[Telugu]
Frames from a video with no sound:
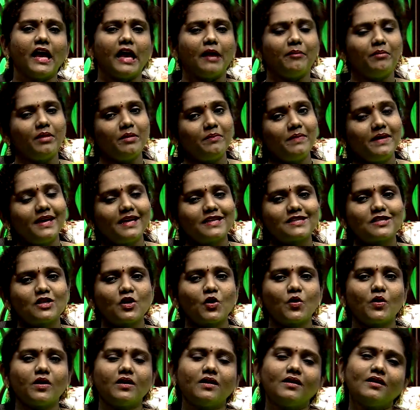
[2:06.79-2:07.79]
ఎంబీబీఎస్లో
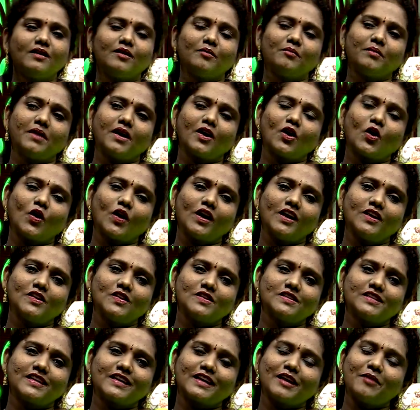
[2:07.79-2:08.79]
కూడా మా
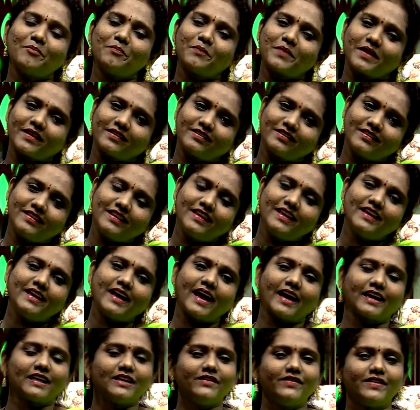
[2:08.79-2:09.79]
కాలేజ్లో జరిగే ప్రతి
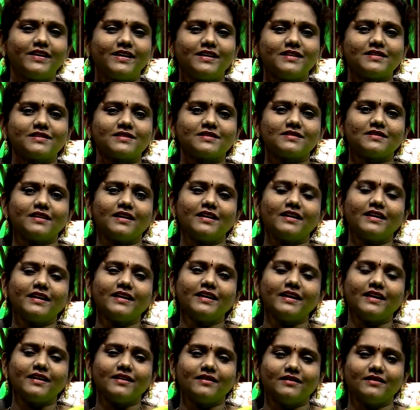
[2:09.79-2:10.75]
యాక్టివిటీస్ అంటే